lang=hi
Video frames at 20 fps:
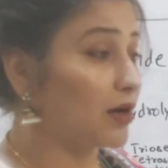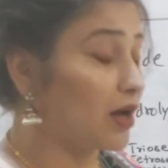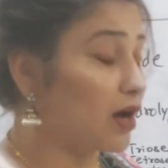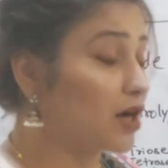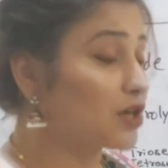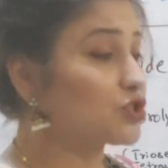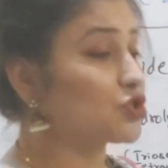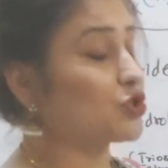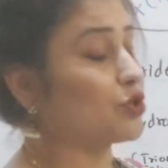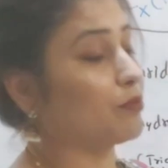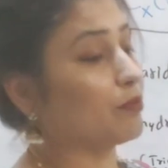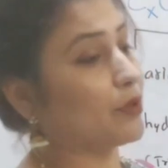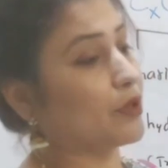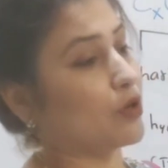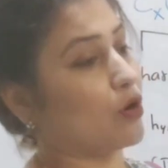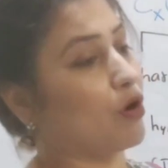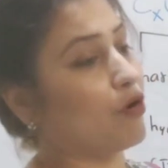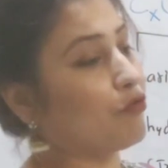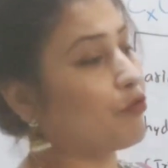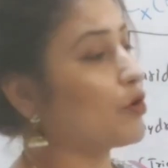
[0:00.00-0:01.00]
लार्ज
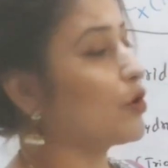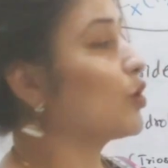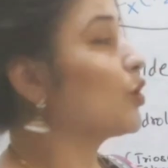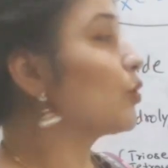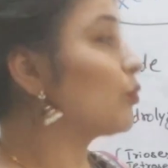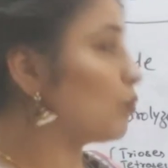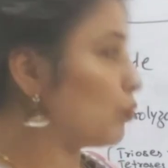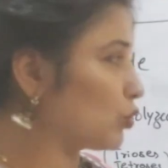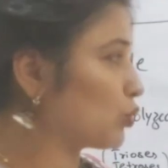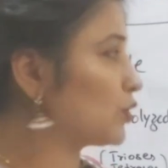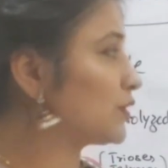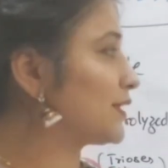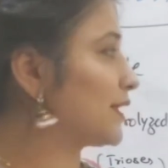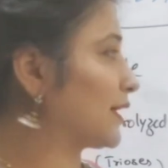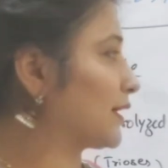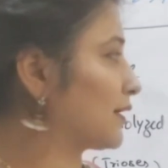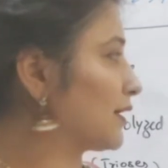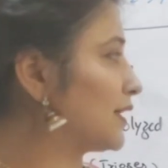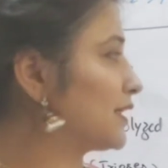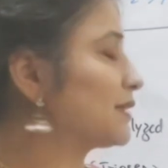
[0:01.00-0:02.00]
नंबर ऑफ
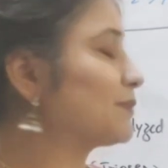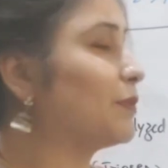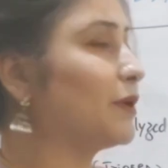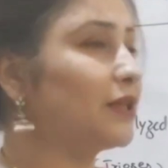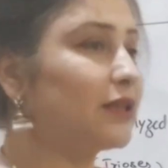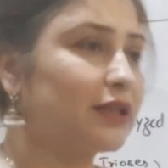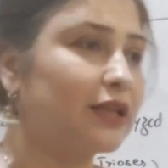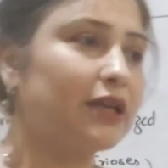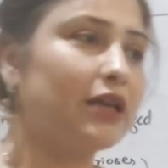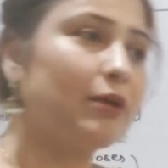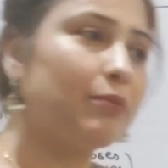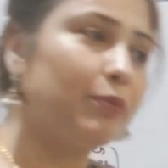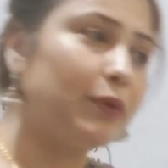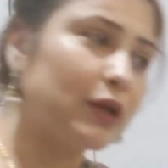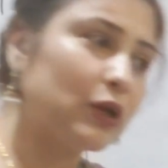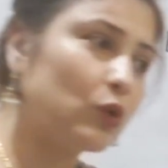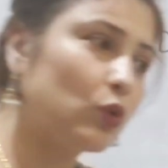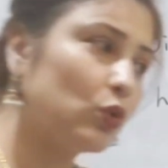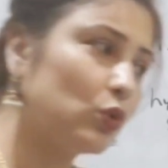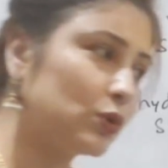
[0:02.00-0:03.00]
मोनोसेक्राइड्स बनते ये
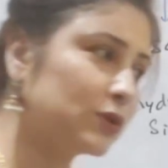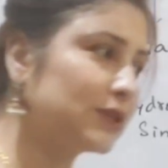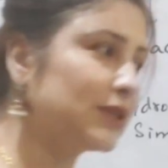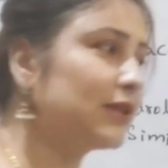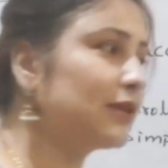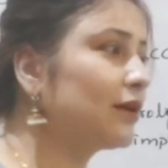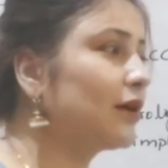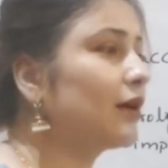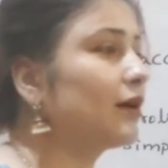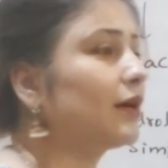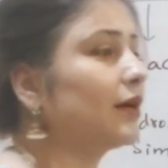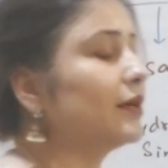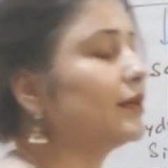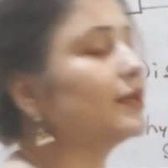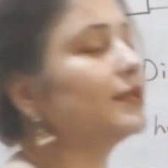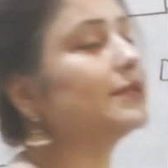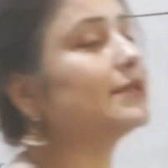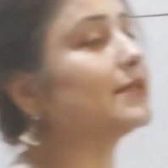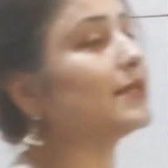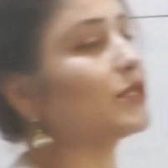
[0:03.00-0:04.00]
बिल्कुल उसी तरह
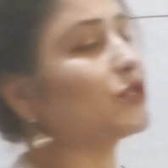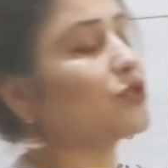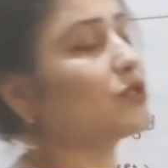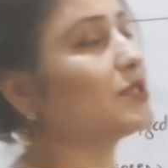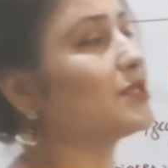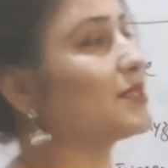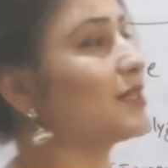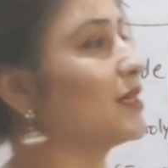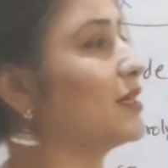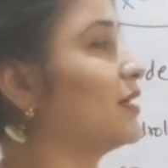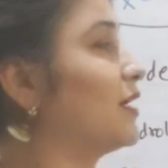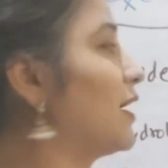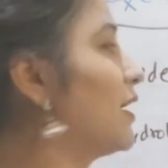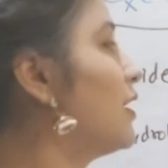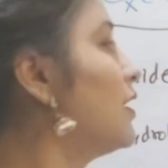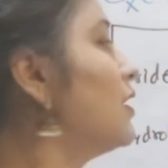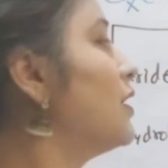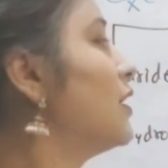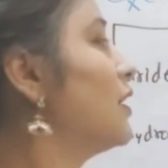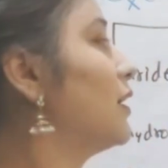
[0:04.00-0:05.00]
कंडेंसेशन से ही हैं
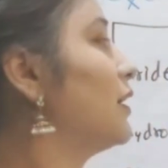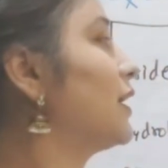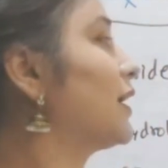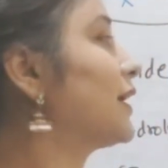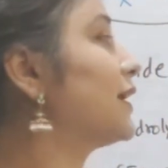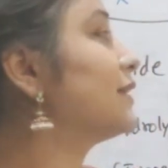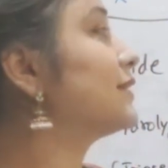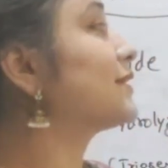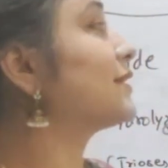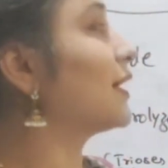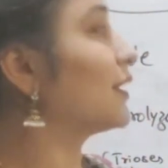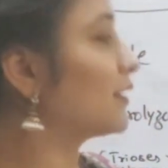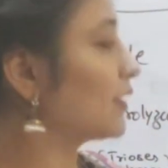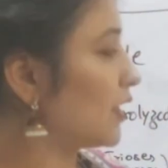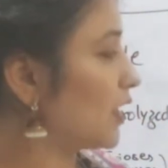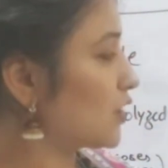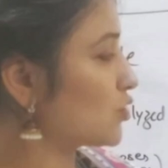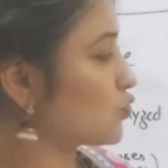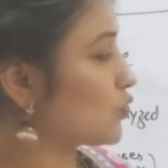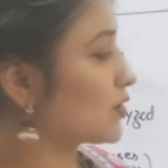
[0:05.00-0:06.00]
लेकिन ज़्यादा
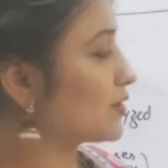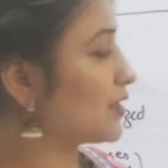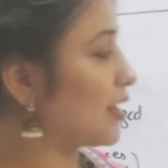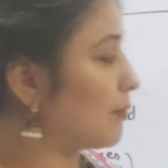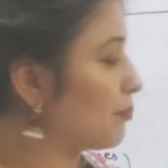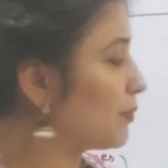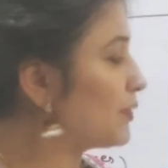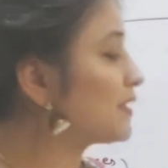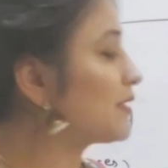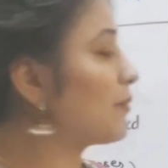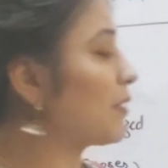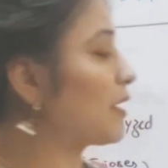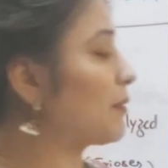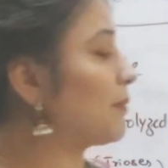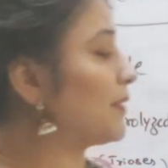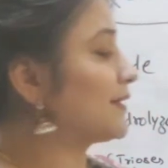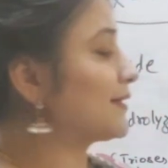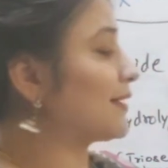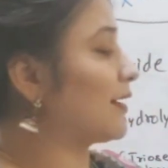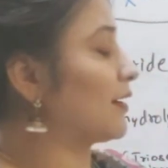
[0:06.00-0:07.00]
यहाँ जो एग्जांपल्स हमारे
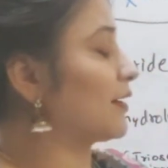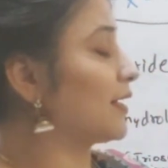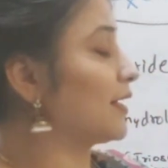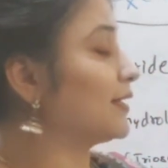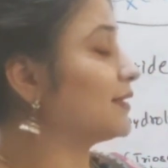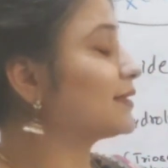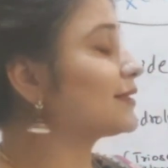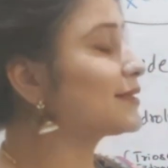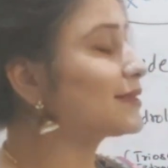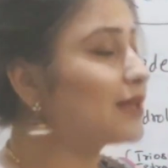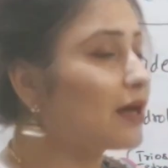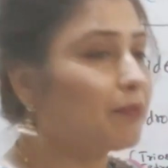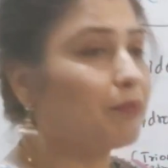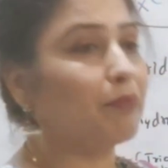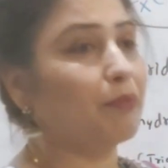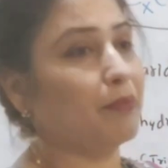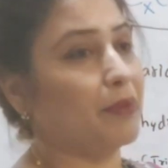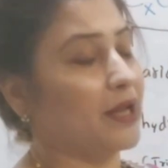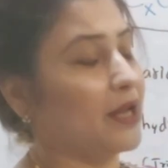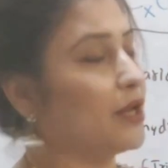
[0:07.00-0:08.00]
पास आ रही हैं इन
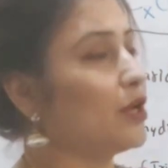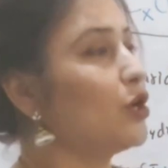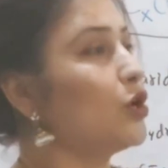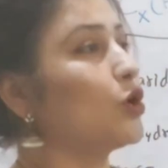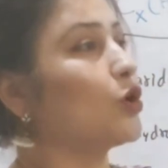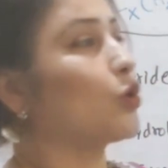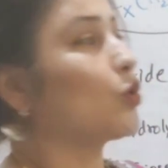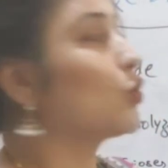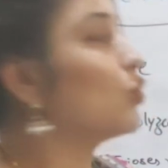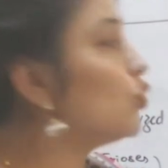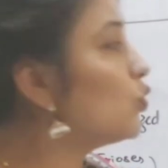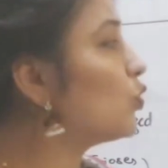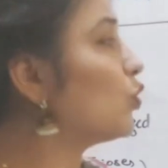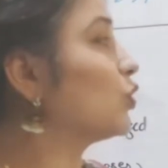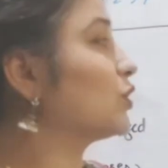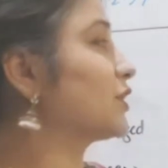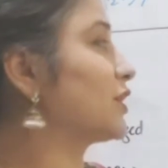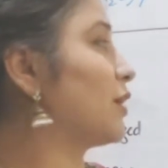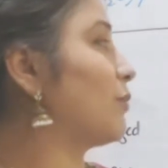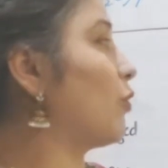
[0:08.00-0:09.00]
सब में
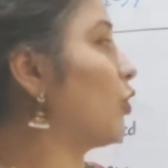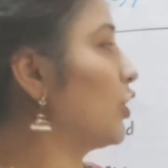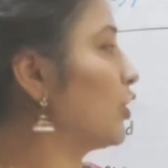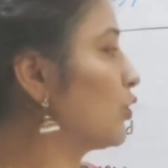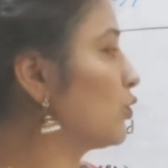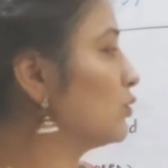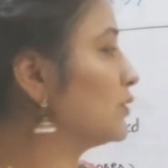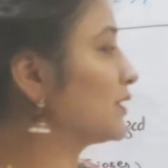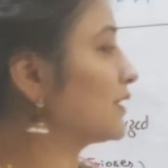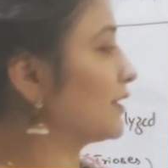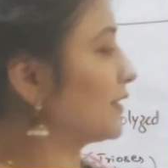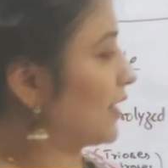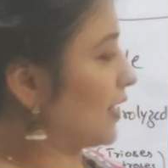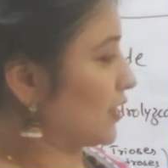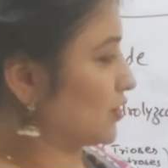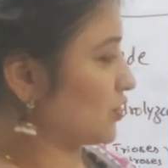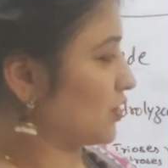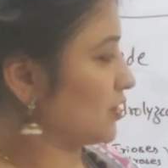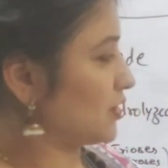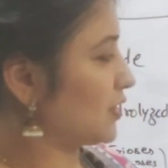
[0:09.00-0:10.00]
ग्लूकोज के मॉलिक्यूल्स
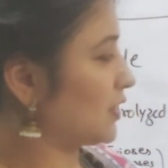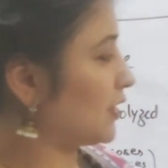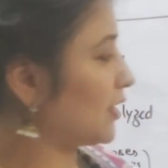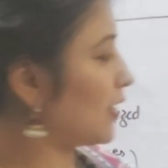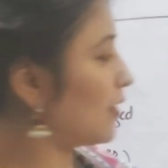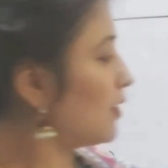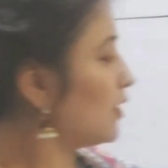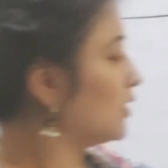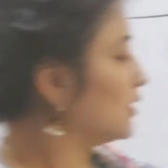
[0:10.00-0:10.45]
अटैच हैं ठीक है